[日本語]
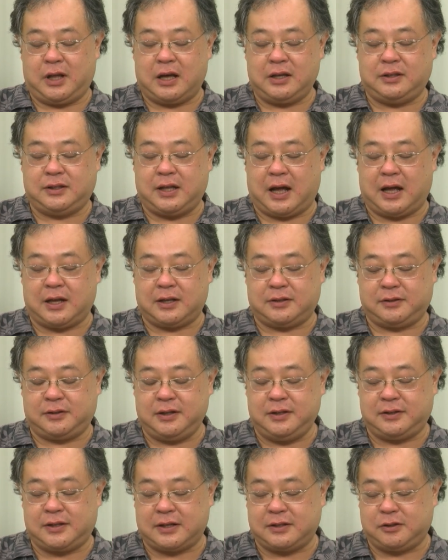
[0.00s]
した
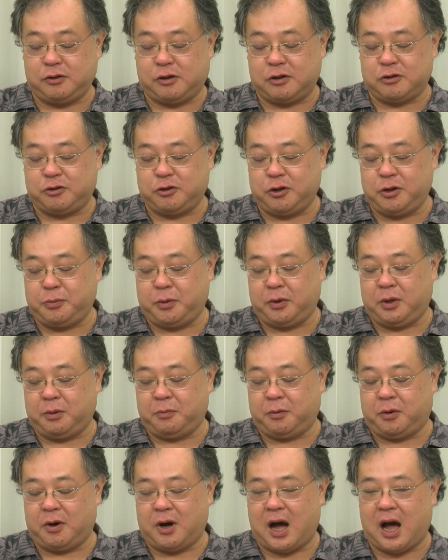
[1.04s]
推察とかそういうもの
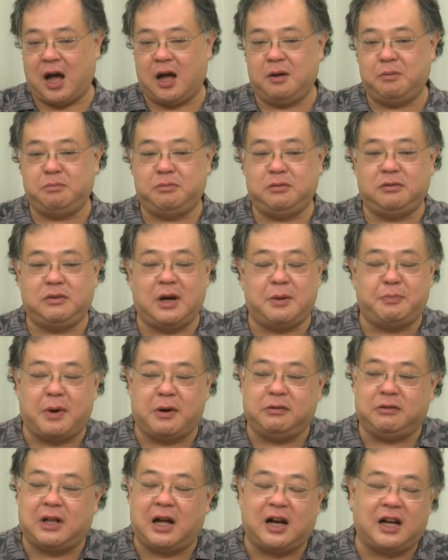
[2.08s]
も半分はやっ
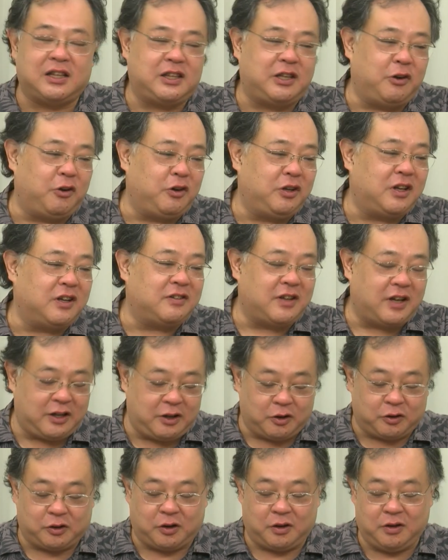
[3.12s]
ぱ疑っておきなさ
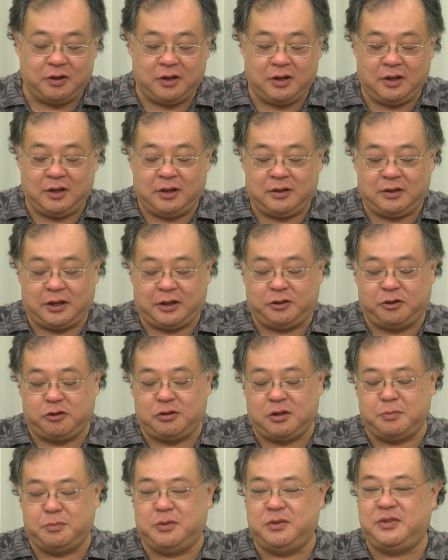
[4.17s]
いよと、うん、で一
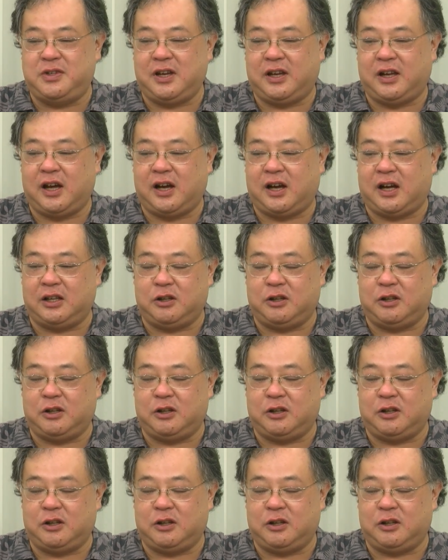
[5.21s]
つの分析結果